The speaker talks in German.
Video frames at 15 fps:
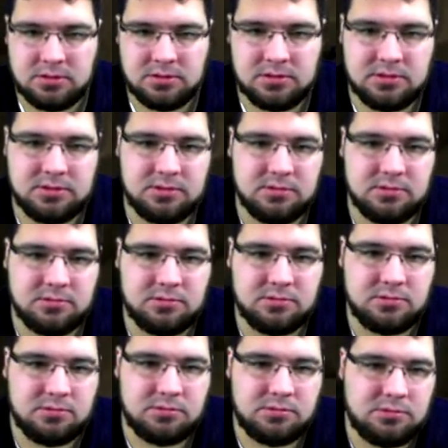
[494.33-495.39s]

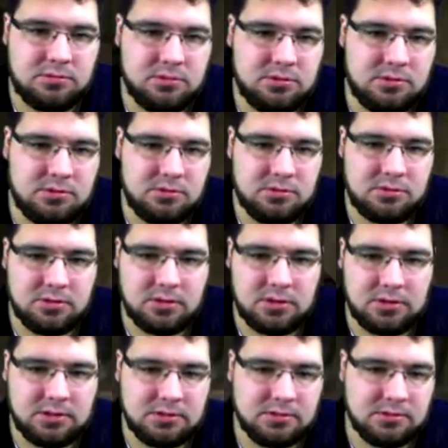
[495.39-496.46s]
So,
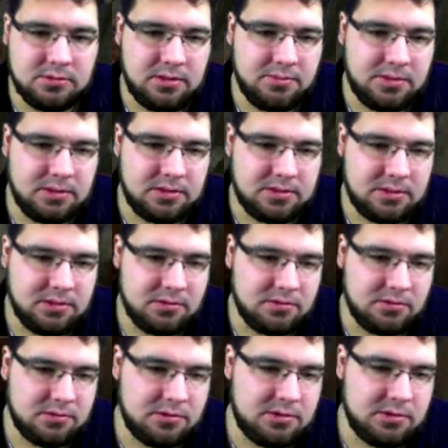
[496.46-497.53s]
also gehen wir jetzt hier
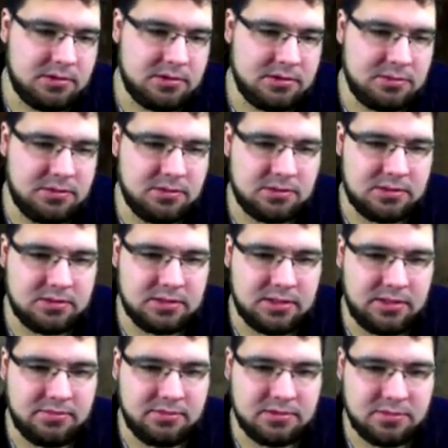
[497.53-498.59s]
runter und sammeln noch das
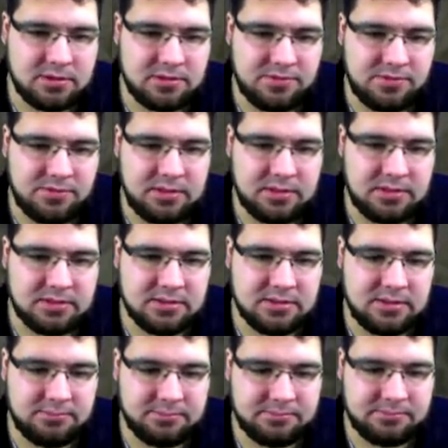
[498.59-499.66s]
ein, was wir jetzt fallen gelassen
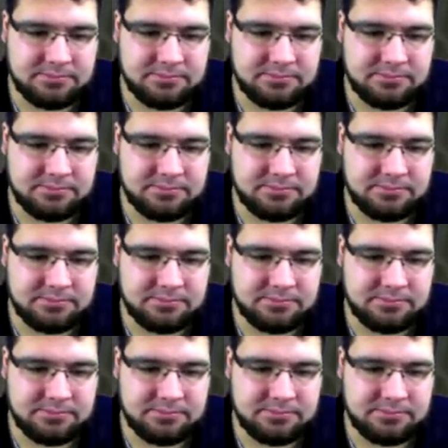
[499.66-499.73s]
haben.